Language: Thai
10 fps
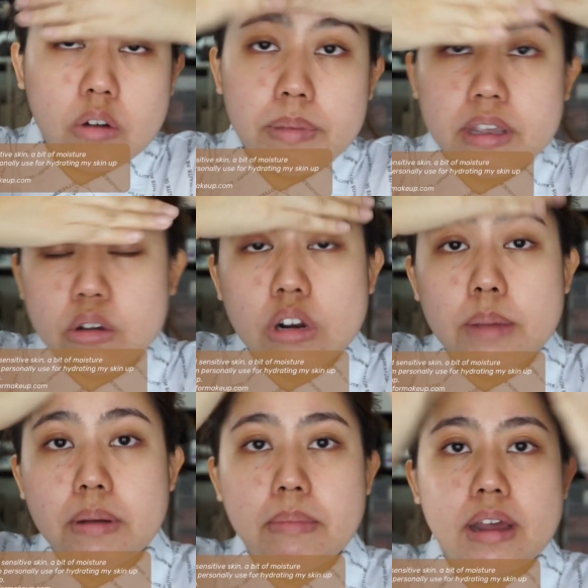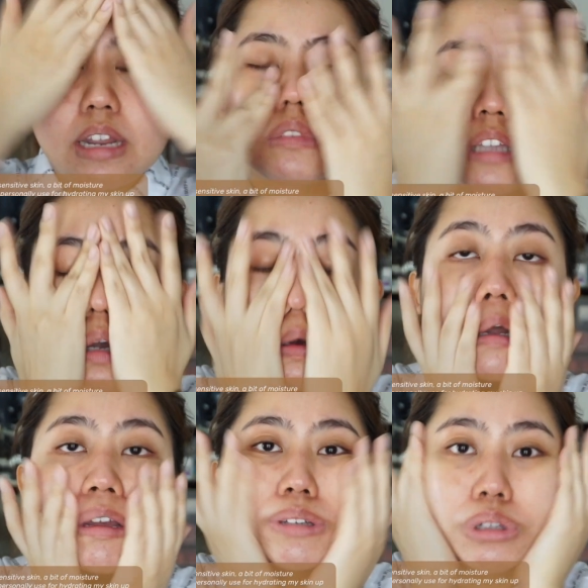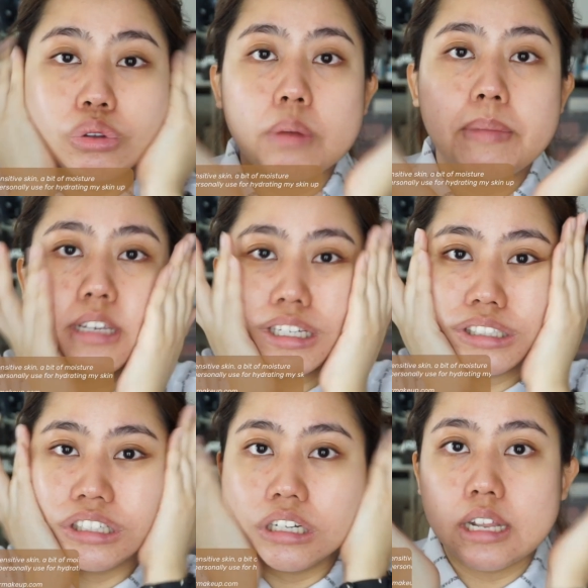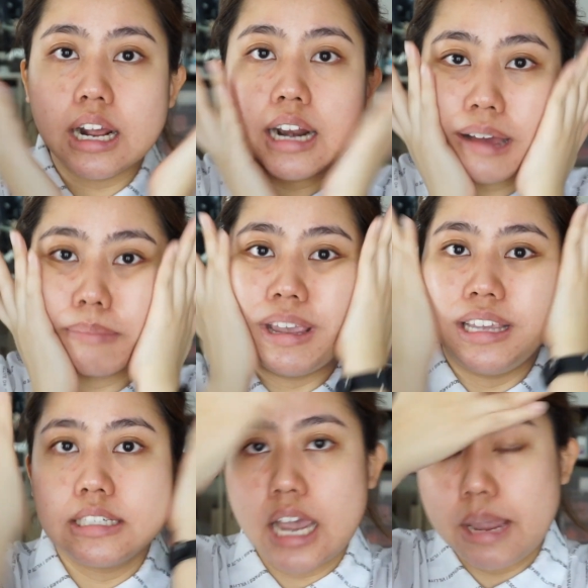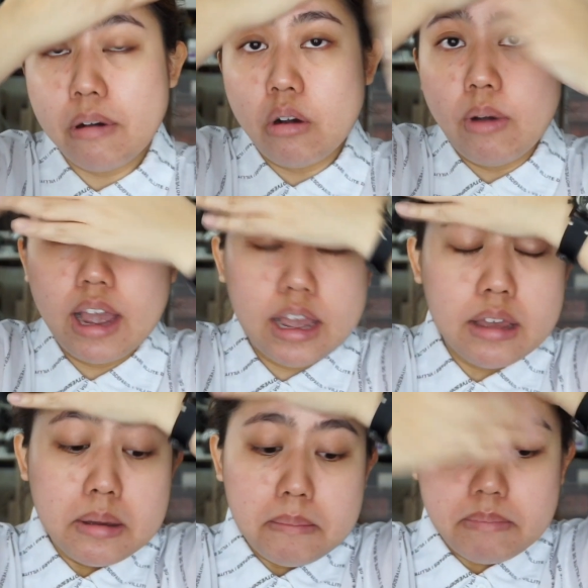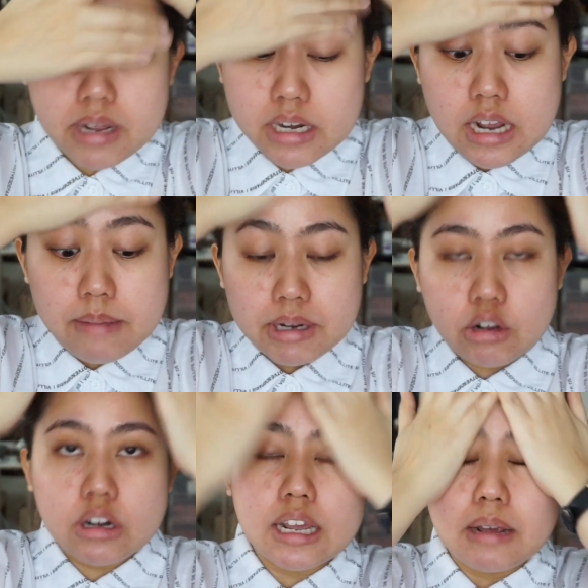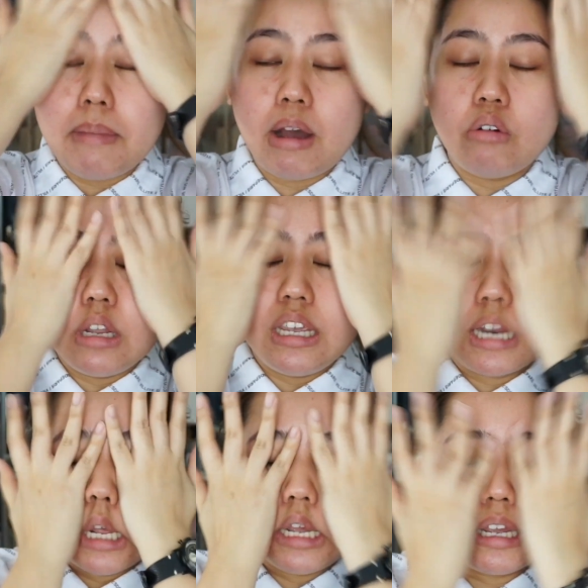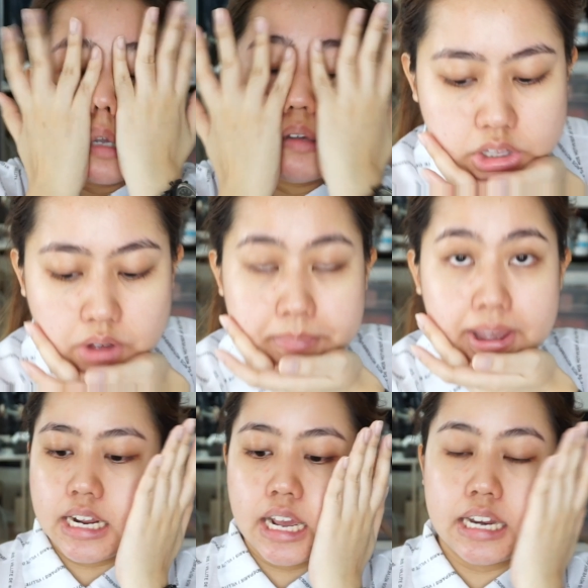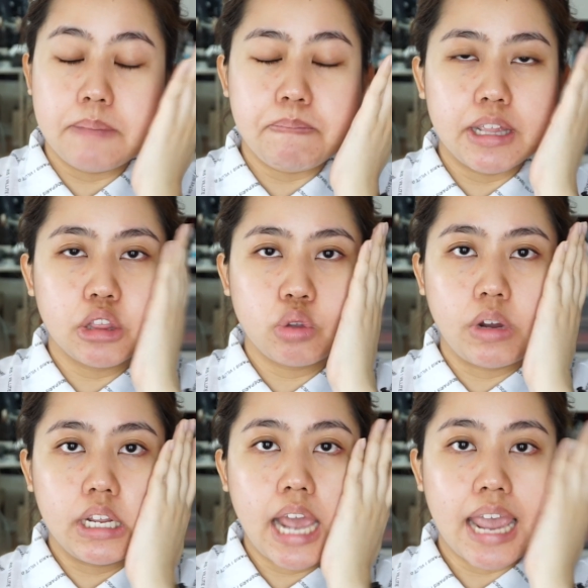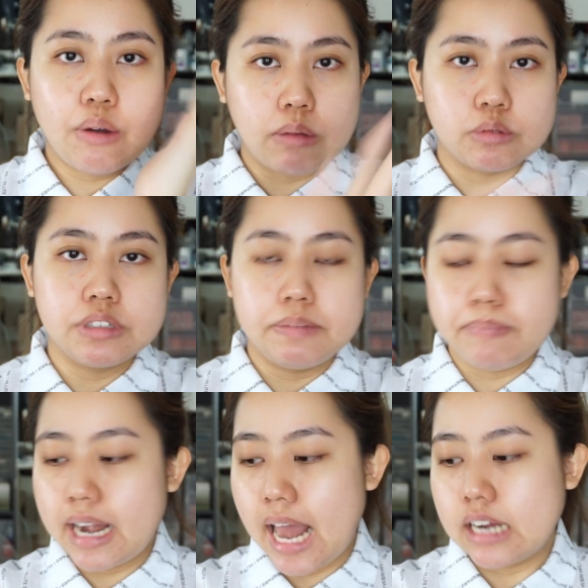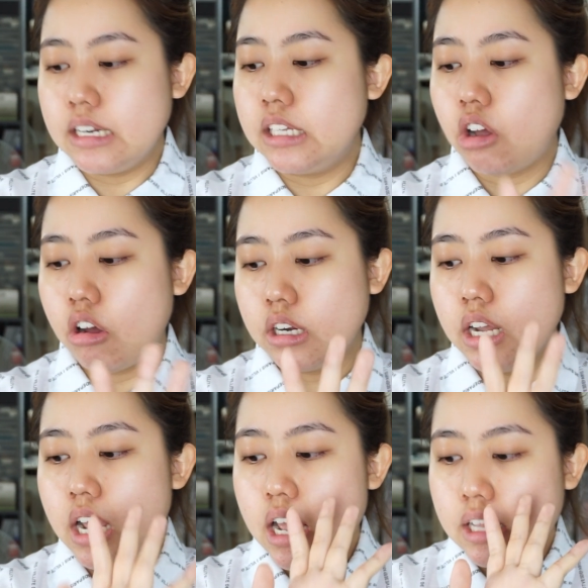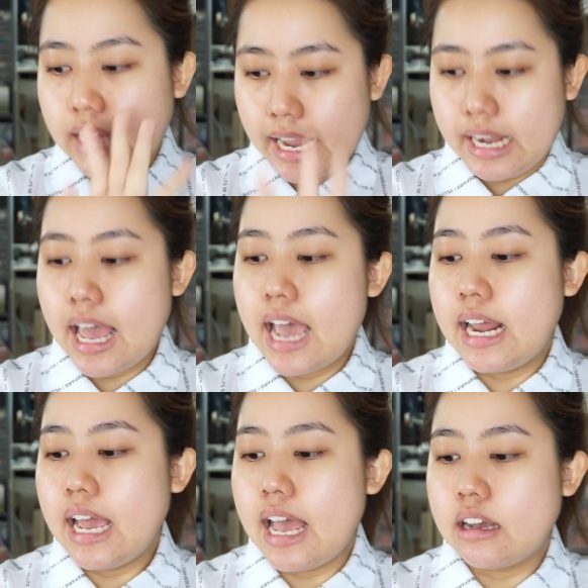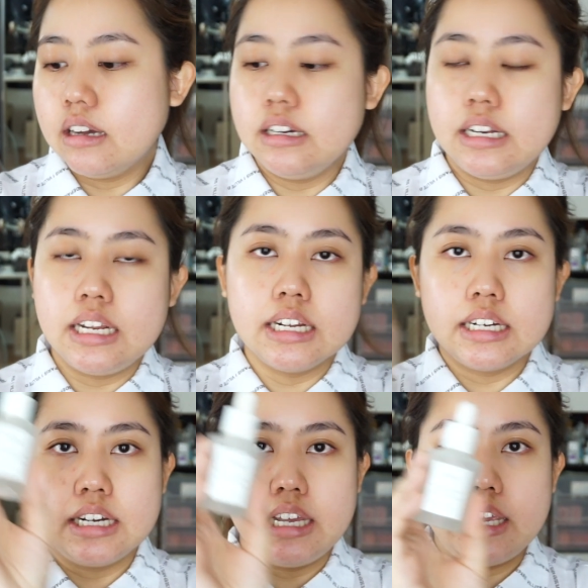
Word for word: องผิวอะไรประมาณนี้ แต่ว่าส่วนตัวเมย์เฉยๆ หลักๆเมย์ใช้เพราะว่ามันเนื้อมันค่อนข้างเบาดีนะคะต่อมาอันนี้เป็นตัวที่ให้ความชุ่มชื้นเป็นหลักเลยตอนแต่งหน้านะคะ ก็คือนี่เลย